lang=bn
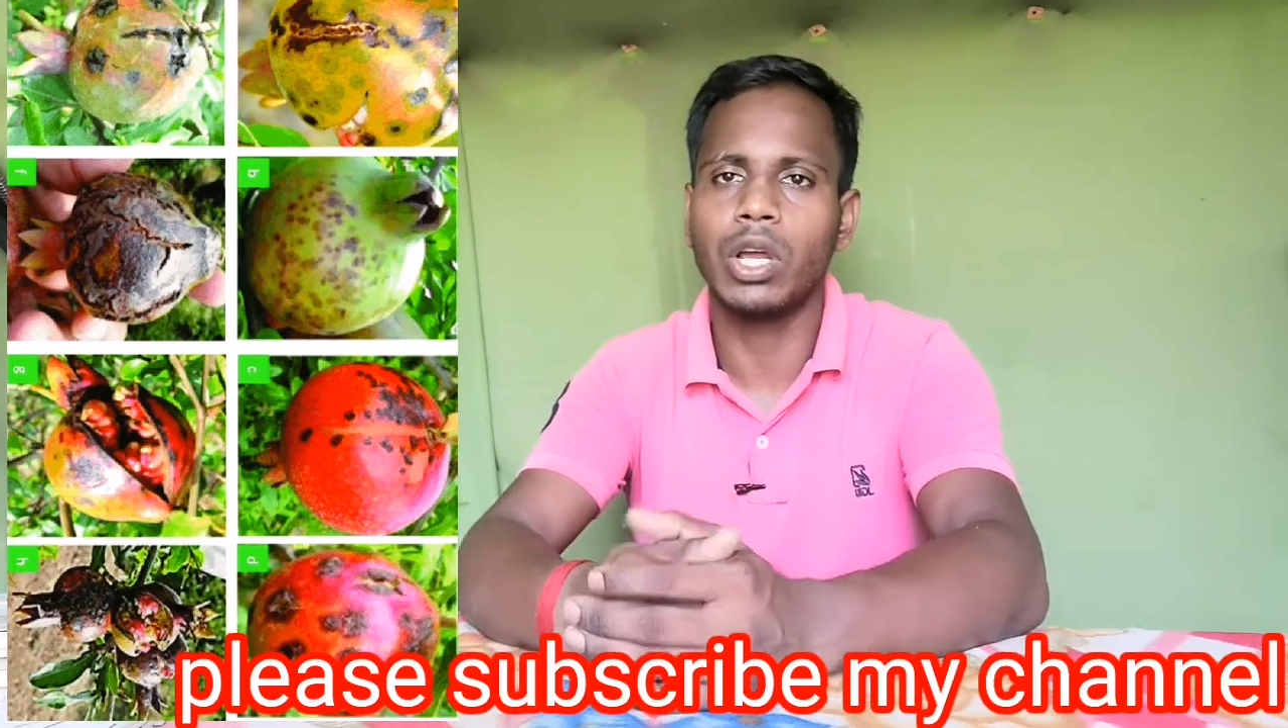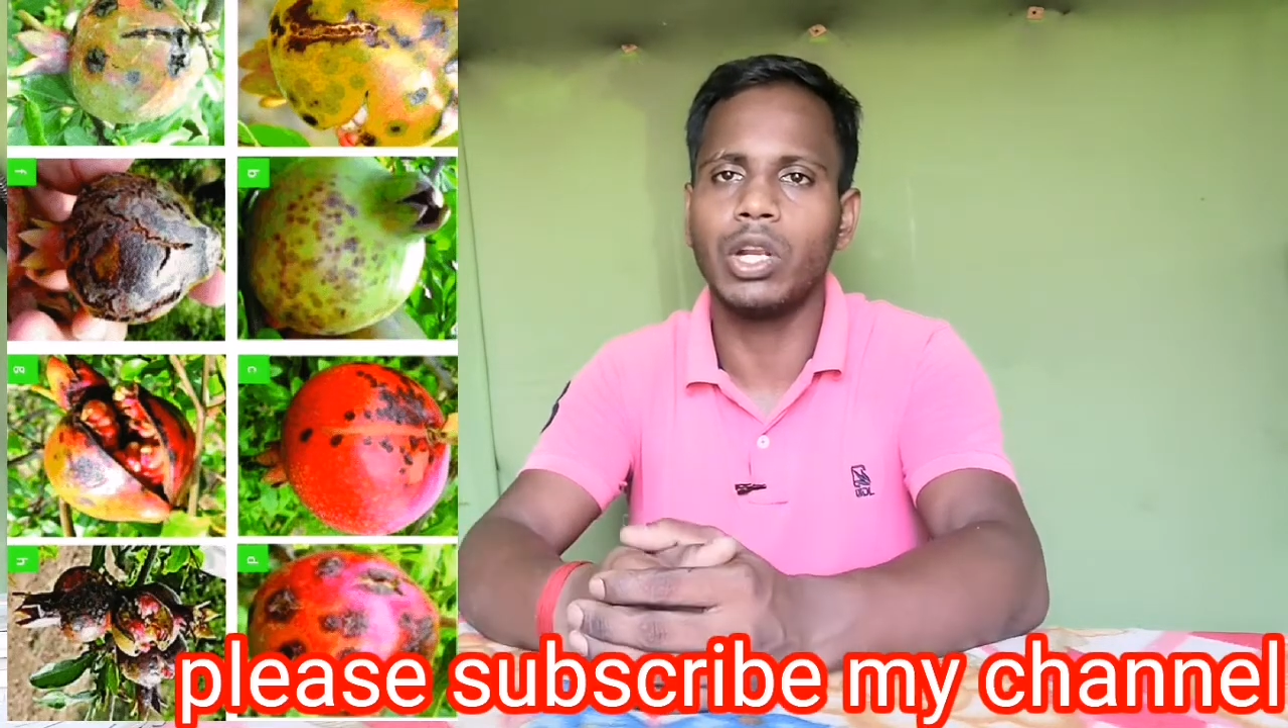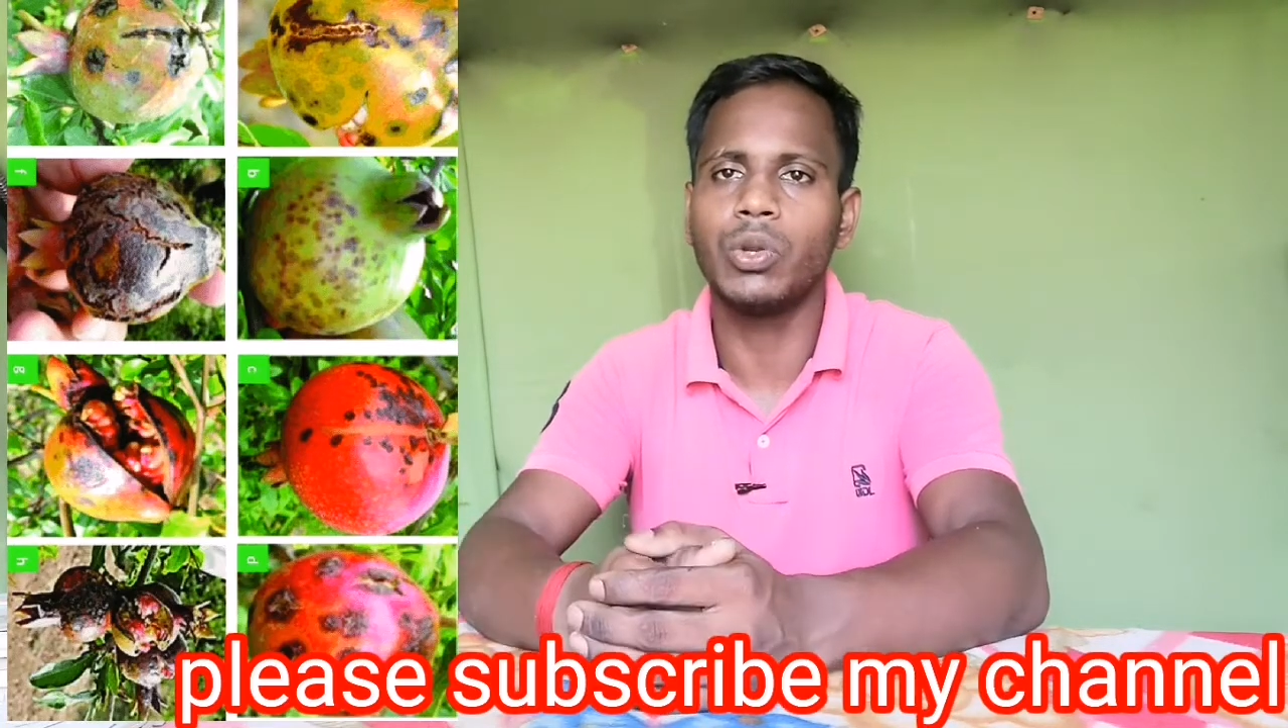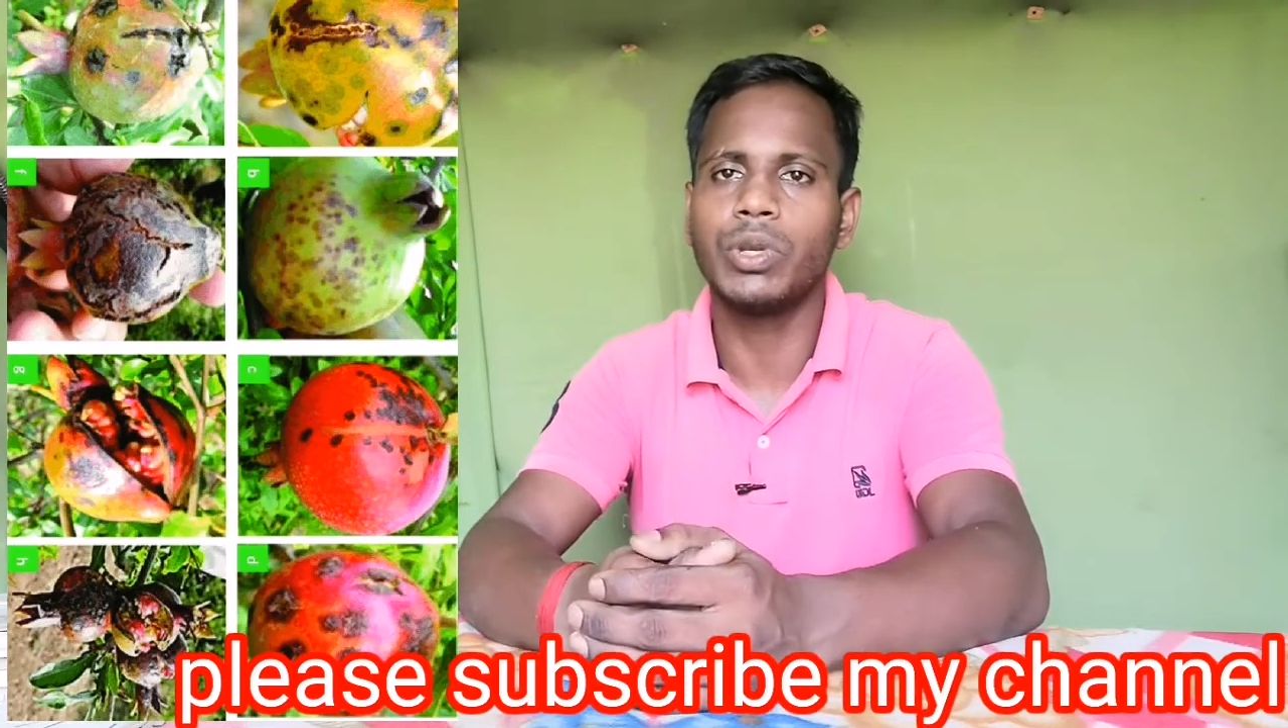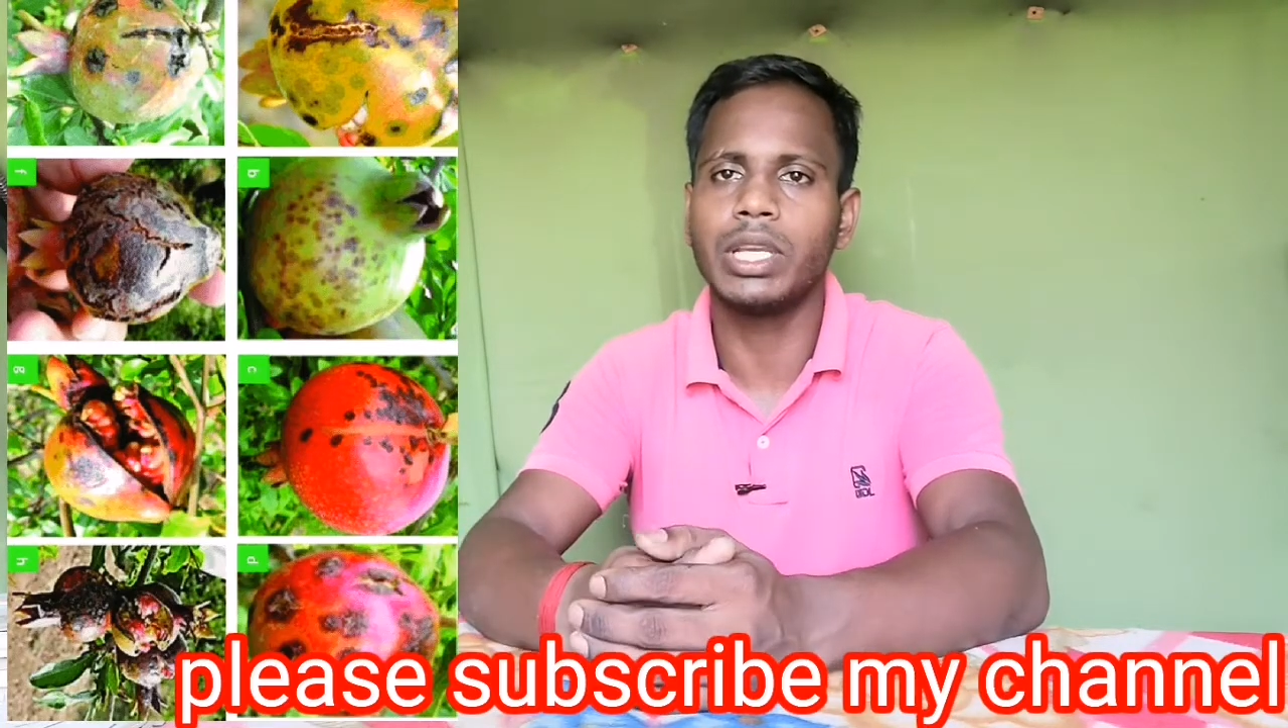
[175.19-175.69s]
জল
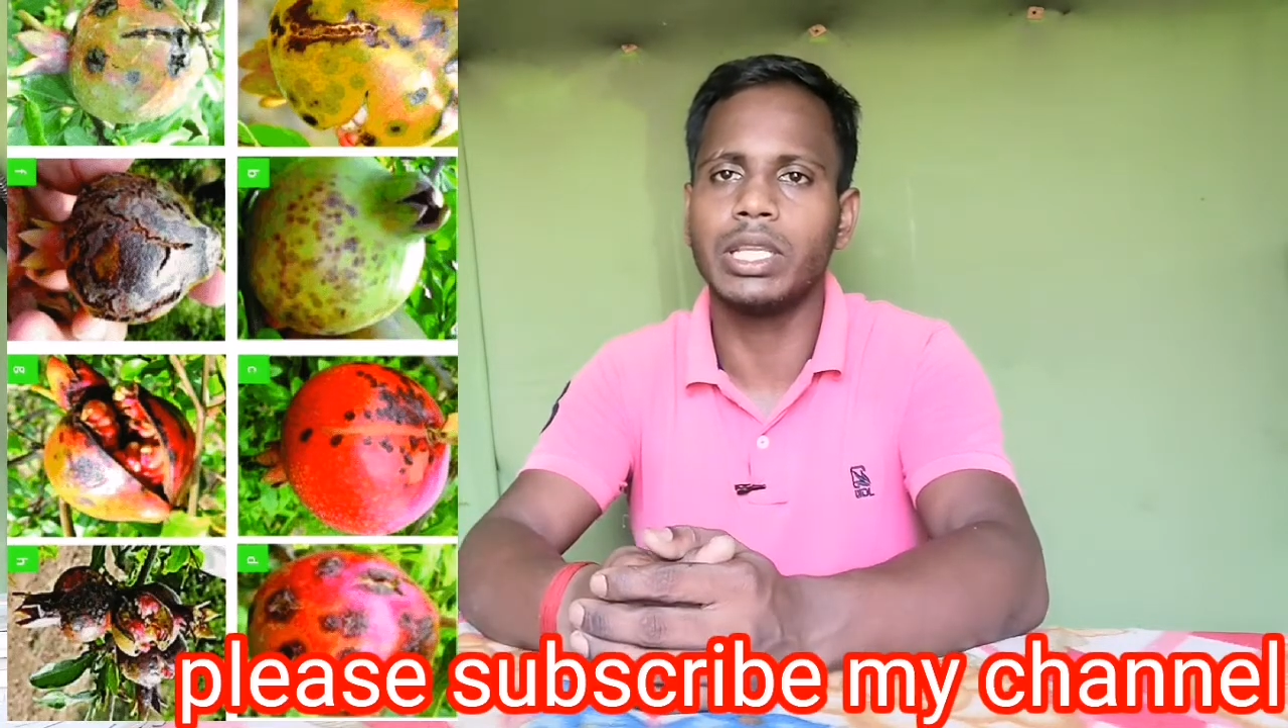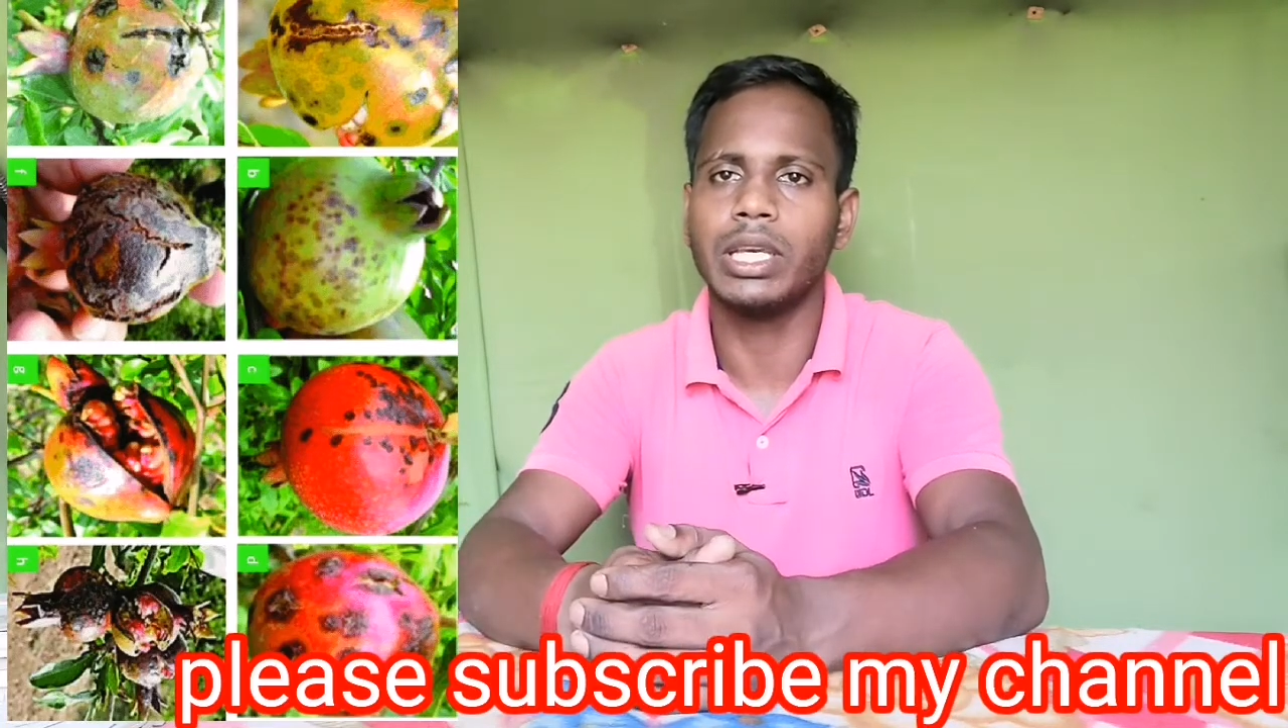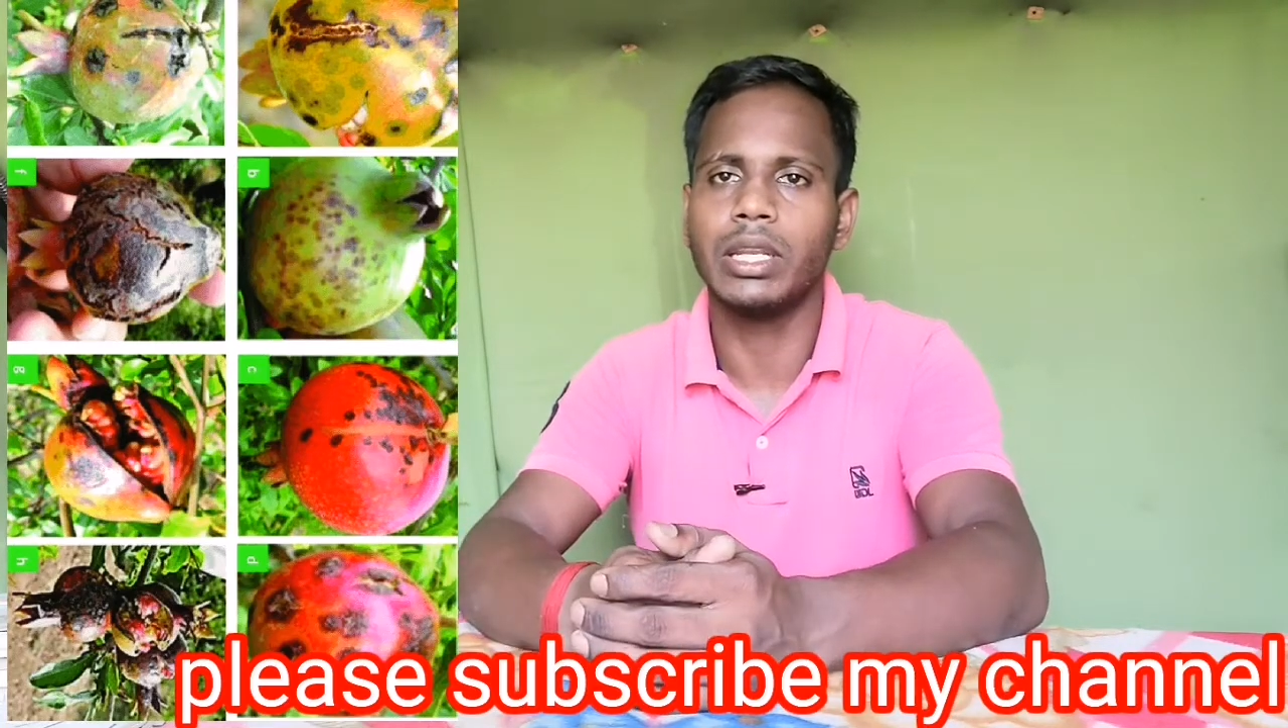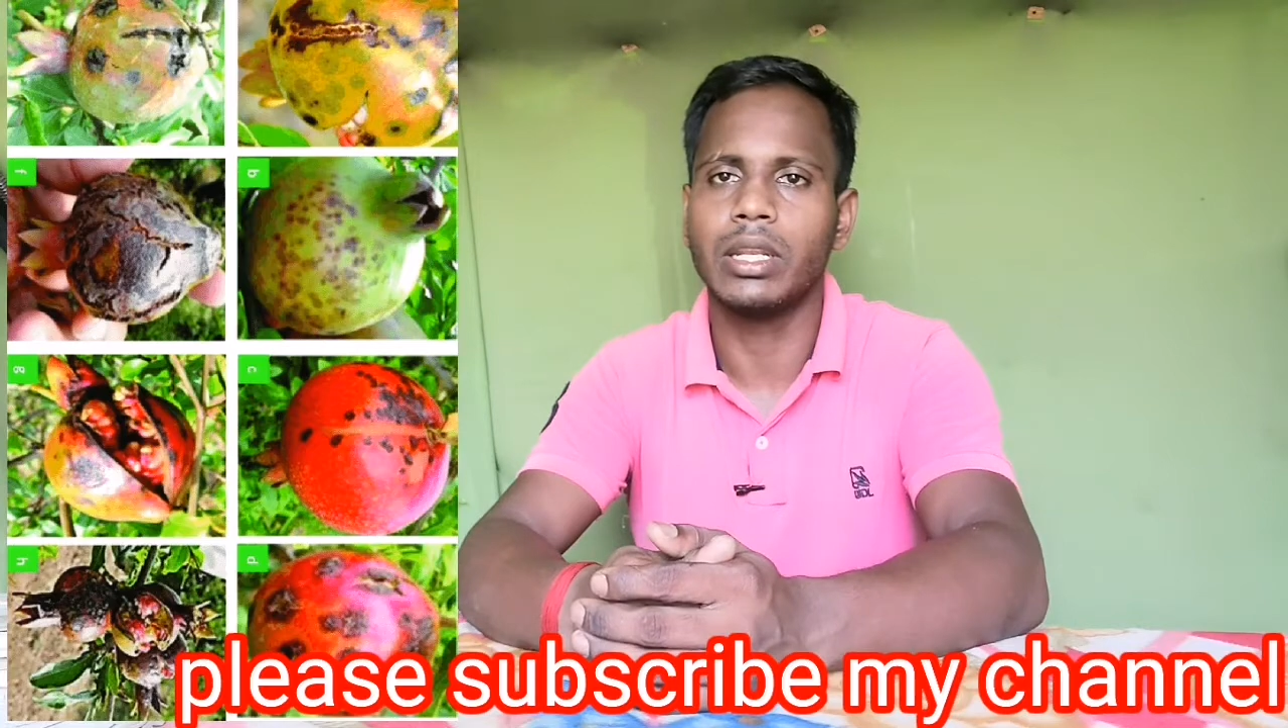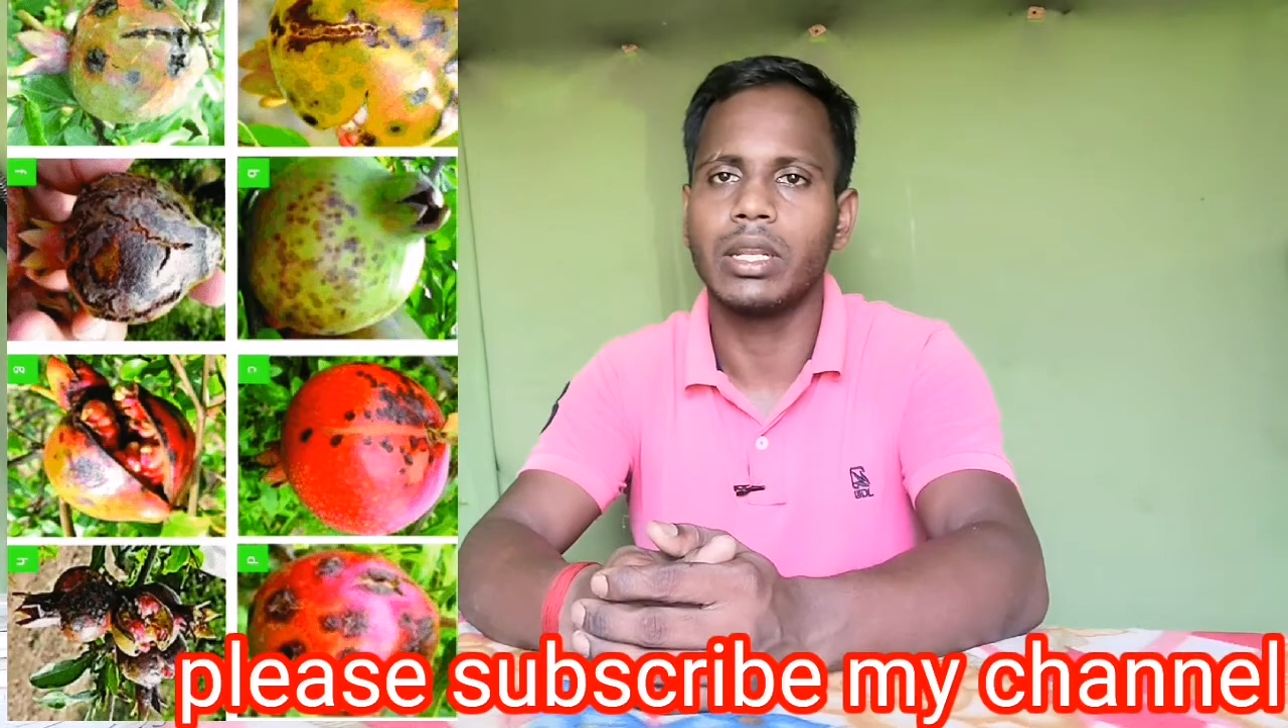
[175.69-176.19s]
ঢুকিয়ে
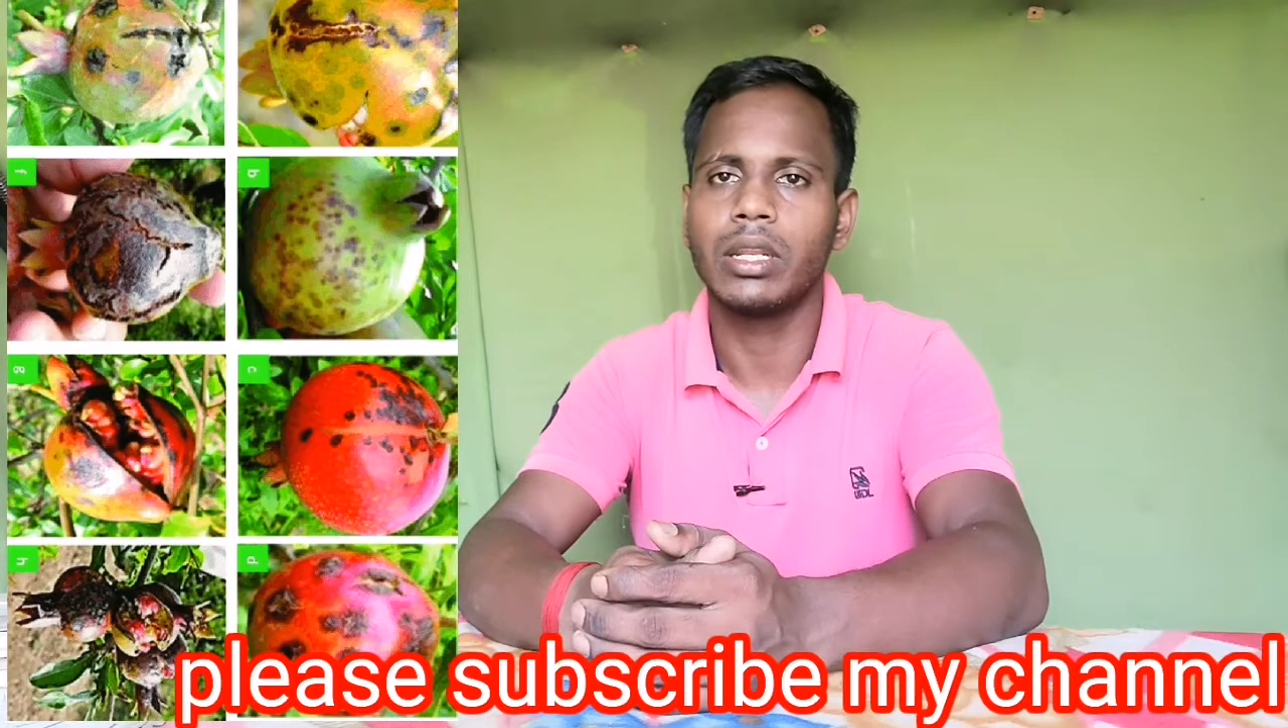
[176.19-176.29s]
দেন